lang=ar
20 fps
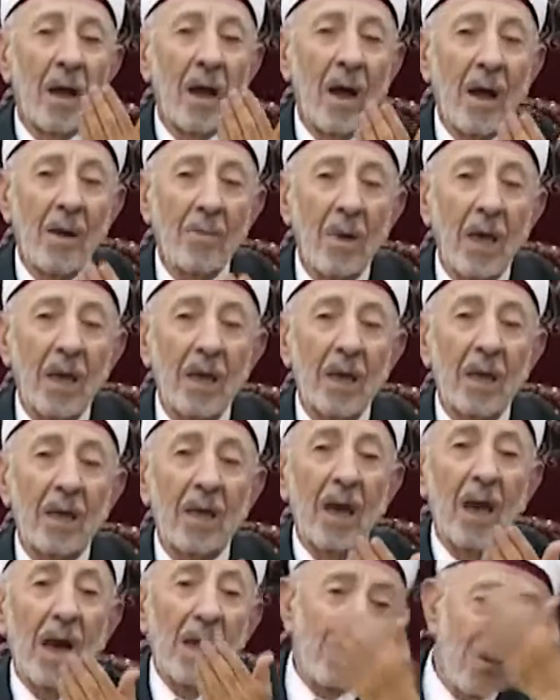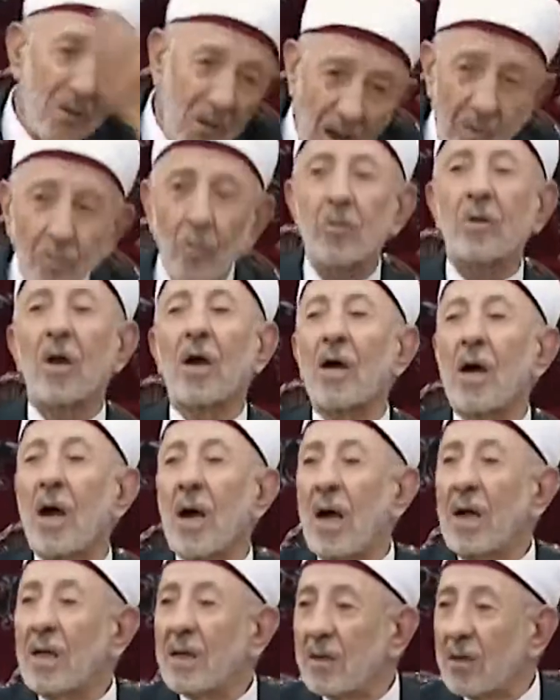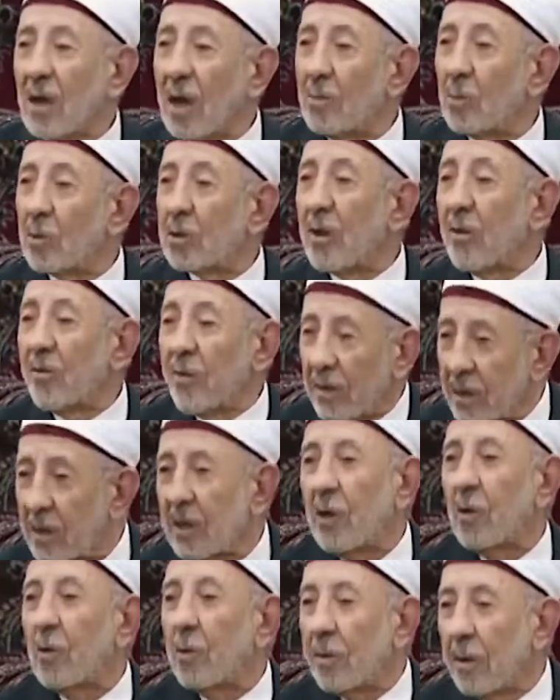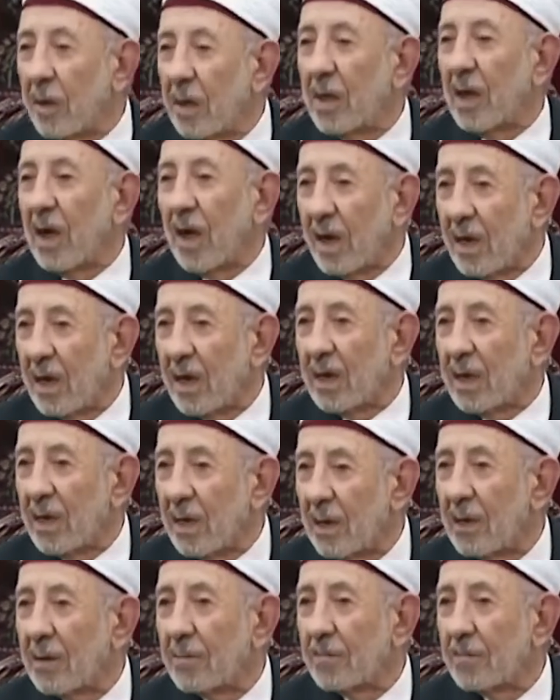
عمل أنت, المتق... أنت المتفضل به علي